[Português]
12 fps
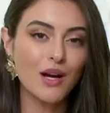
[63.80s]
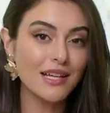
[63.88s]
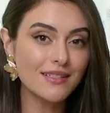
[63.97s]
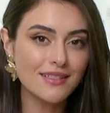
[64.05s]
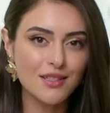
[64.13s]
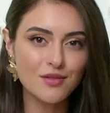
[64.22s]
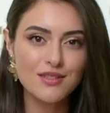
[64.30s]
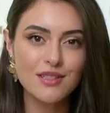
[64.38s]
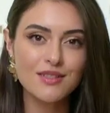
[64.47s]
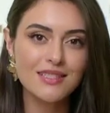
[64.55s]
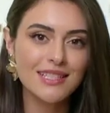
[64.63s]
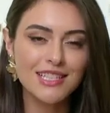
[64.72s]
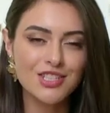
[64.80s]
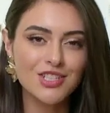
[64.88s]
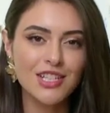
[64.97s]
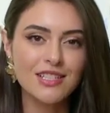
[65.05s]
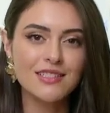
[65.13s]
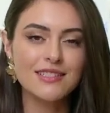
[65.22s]
Quais são seus
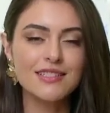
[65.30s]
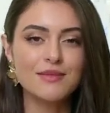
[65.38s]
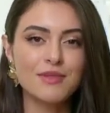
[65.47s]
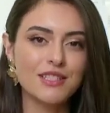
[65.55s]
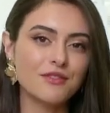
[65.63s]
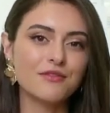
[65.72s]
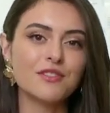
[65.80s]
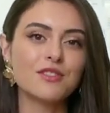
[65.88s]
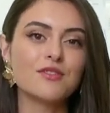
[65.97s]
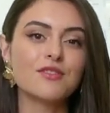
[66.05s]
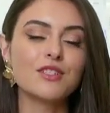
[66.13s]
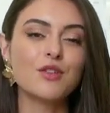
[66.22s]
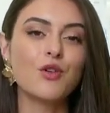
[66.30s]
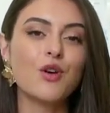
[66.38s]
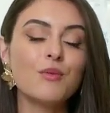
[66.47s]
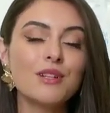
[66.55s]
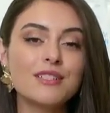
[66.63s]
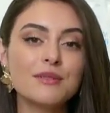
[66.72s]
ingredientes e benefícios e
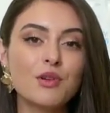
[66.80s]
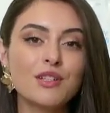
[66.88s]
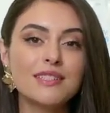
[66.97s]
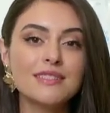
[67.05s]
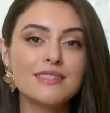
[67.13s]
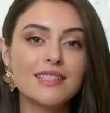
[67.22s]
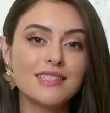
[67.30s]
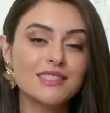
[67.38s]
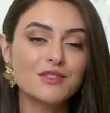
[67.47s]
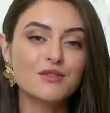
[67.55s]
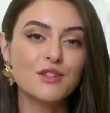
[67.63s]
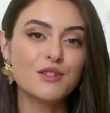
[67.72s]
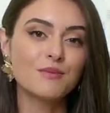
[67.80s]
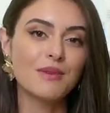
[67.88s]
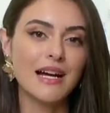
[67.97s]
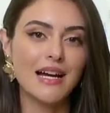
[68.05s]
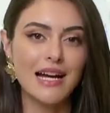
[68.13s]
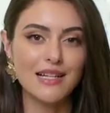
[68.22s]
como eles podem
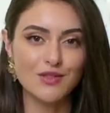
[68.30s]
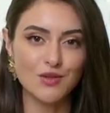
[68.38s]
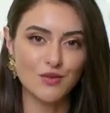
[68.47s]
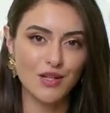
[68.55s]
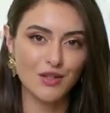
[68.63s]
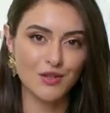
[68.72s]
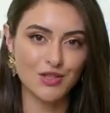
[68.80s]
transformar a sua